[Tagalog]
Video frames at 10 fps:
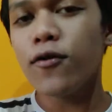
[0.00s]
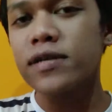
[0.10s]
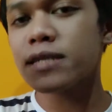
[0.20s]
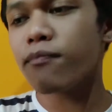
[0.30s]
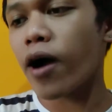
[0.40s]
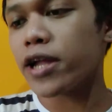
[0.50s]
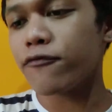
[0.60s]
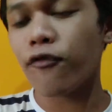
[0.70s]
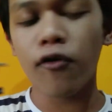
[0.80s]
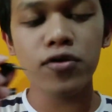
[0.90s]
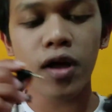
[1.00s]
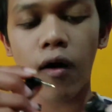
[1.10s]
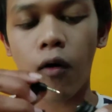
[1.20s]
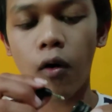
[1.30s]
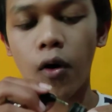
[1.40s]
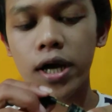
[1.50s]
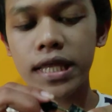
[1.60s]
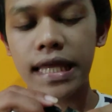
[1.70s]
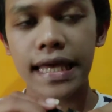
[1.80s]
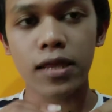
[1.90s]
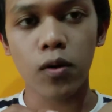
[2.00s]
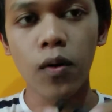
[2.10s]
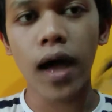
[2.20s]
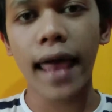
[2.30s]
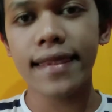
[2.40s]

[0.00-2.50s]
yung smartphone na cord dito.